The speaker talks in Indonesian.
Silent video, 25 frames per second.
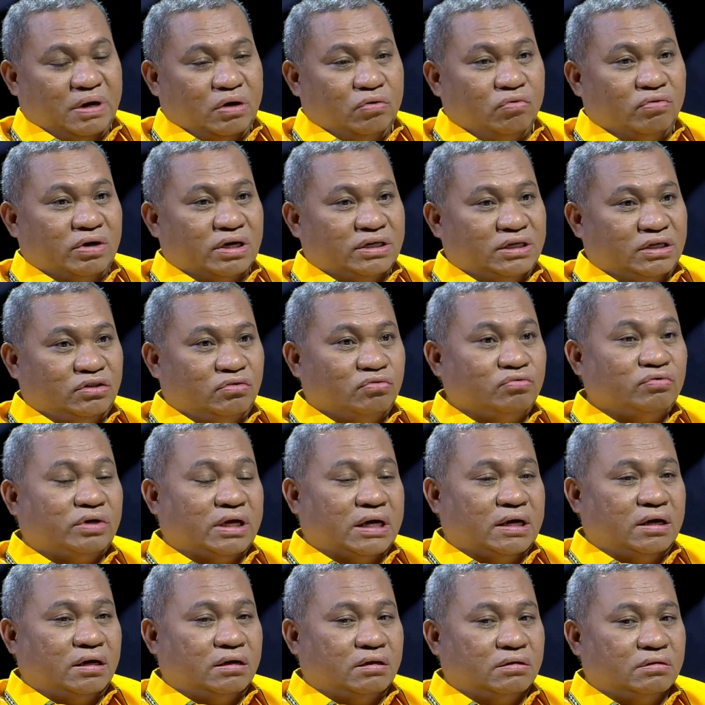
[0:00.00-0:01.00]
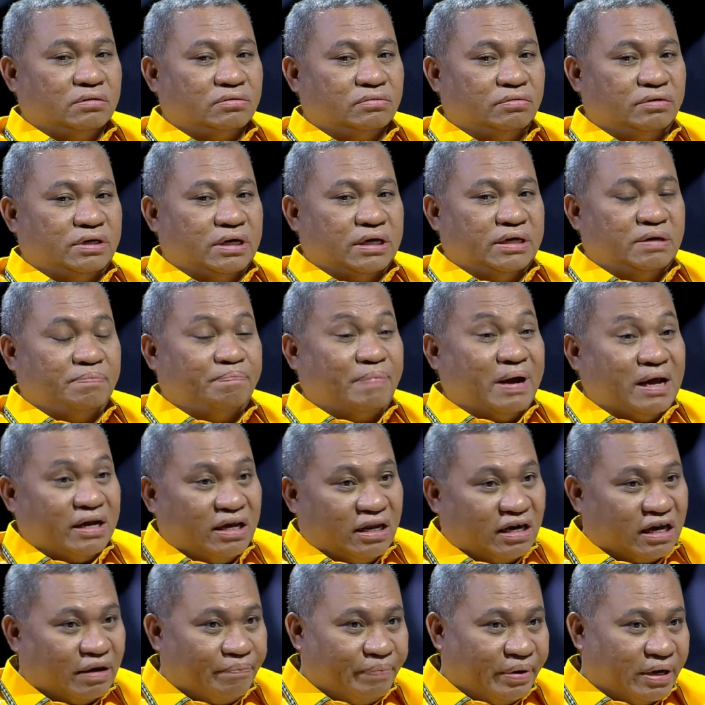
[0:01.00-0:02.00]
Pak Lukas itu sudah sudah
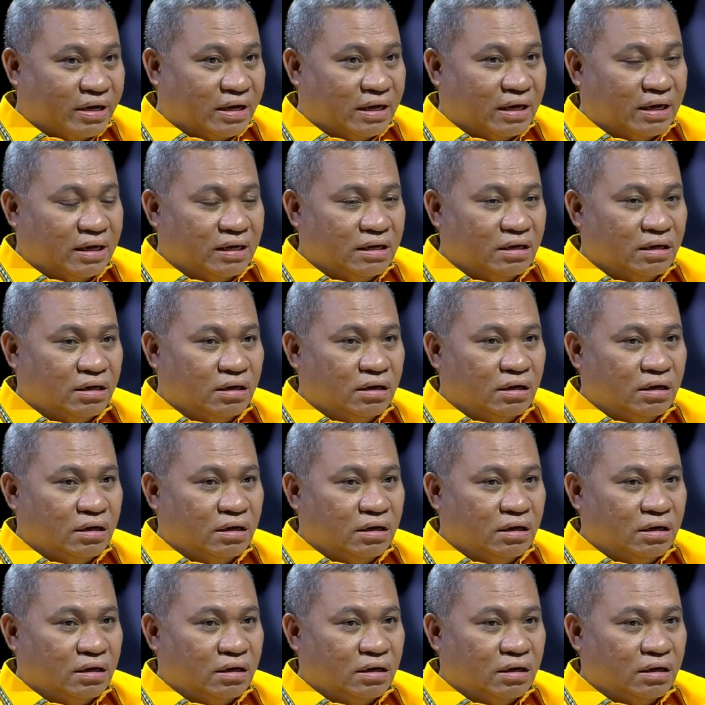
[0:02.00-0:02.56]
dipanggil KPK